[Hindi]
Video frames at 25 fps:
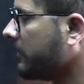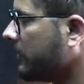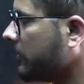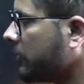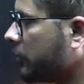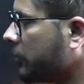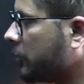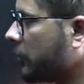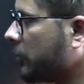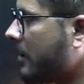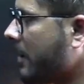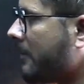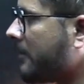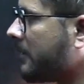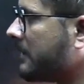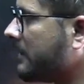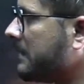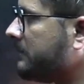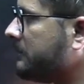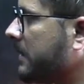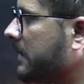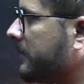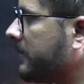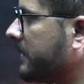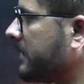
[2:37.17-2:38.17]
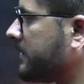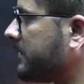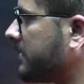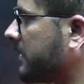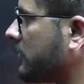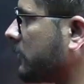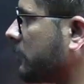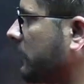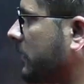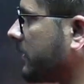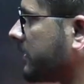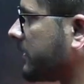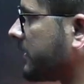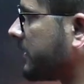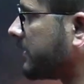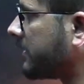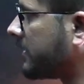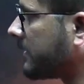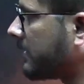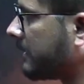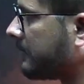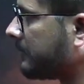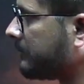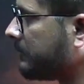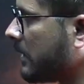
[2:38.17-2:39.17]
तो आप अपनी प्रिपरेशन को अच्छे से कर
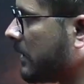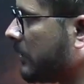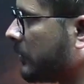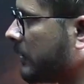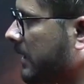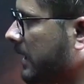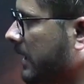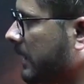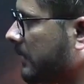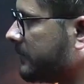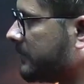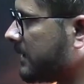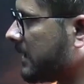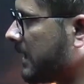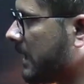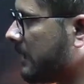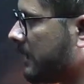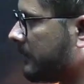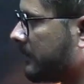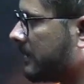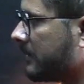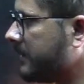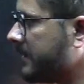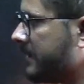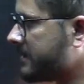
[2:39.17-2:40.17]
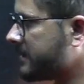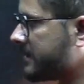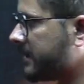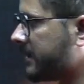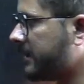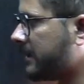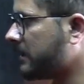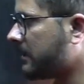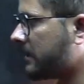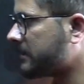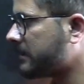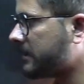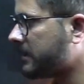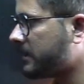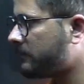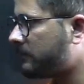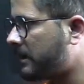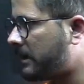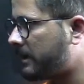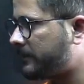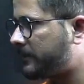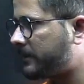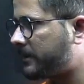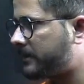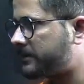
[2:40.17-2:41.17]
पाओगे आप जहाँ पर भी स्टडी करते हैं वहाँ
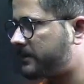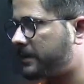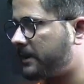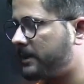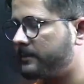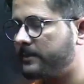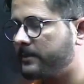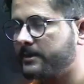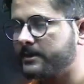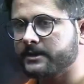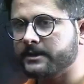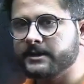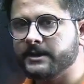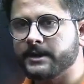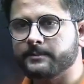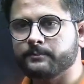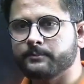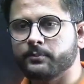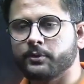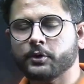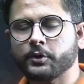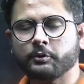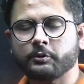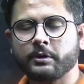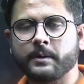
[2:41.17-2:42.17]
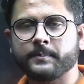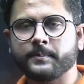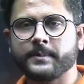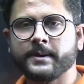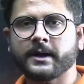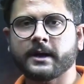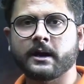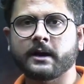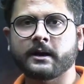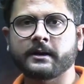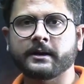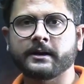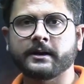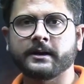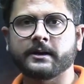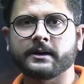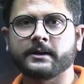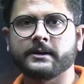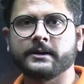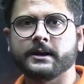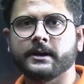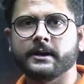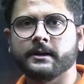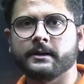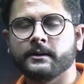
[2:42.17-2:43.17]
पर सिलेबस की एक फ़ोटोकॉपी करा करके रखिए